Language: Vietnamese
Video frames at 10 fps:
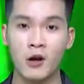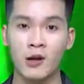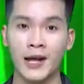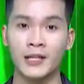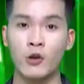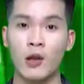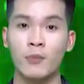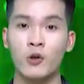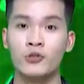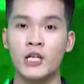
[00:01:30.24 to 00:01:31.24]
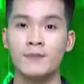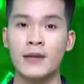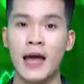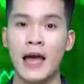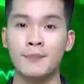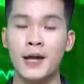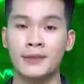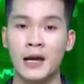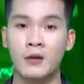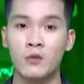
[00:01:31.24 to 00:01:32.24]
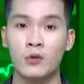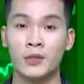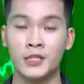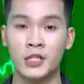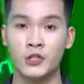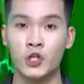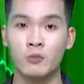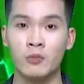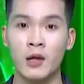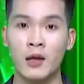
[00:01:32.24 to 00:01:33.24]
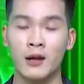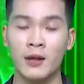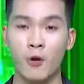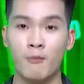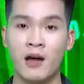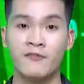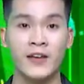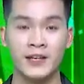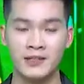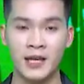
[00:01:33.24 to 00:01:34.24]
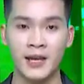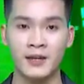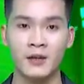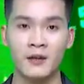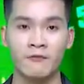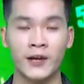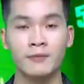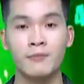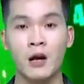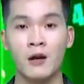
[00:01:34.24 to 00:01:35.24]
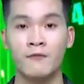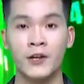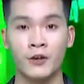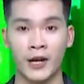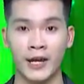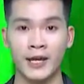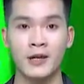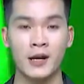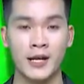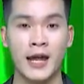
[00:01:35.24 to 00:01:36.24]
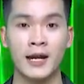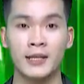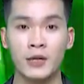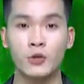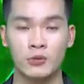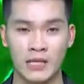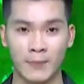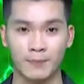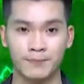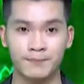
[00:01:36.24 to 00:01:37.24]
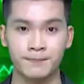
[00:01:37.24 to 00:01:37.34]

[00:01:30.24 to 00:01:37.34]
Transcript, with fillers: Ngược lại thì loạt blue chip đã hãm đà tăng của thị trường chung là bộ ba VIC, VHM, VRE đã tiếp tục giảm.